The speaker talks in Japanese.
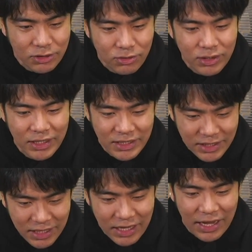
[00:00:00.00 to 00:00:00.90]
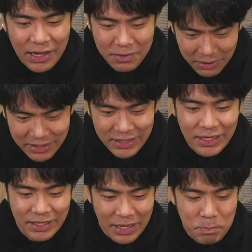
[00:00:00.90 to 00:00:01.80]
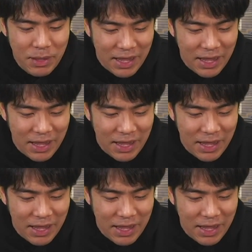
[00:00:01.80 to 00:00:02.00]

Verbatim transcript: 交換にしてまたさらに、